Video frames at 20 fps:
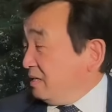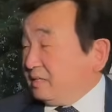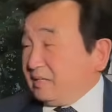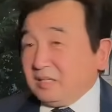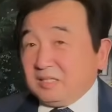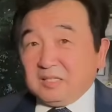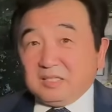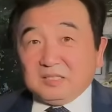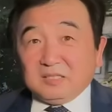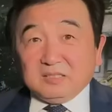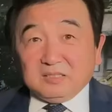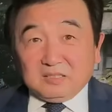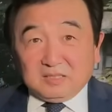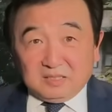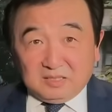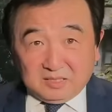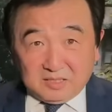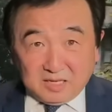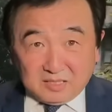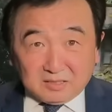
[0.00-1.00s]
而
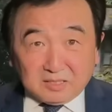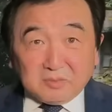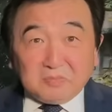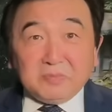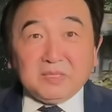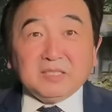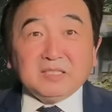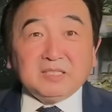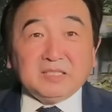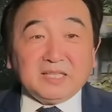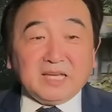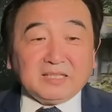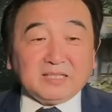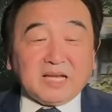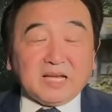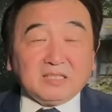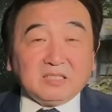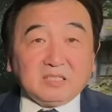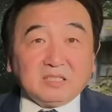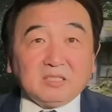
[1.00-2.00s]
江泽民的年
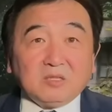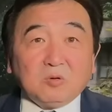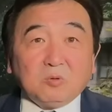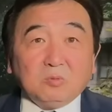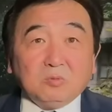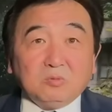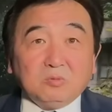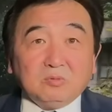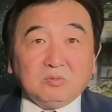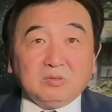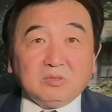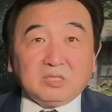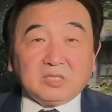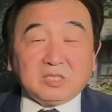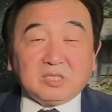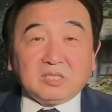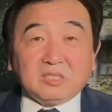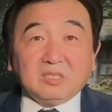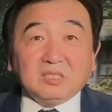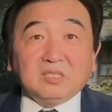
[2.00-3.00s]
代之后，
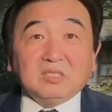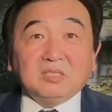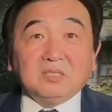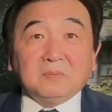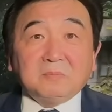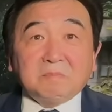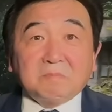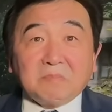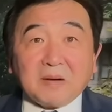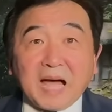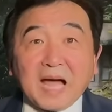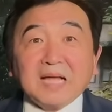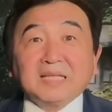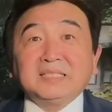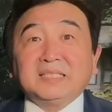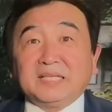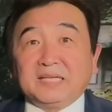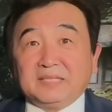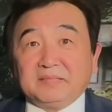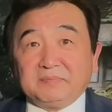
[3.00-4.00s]
事隔八
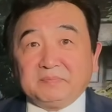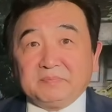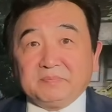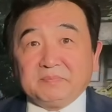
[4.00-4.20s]
年，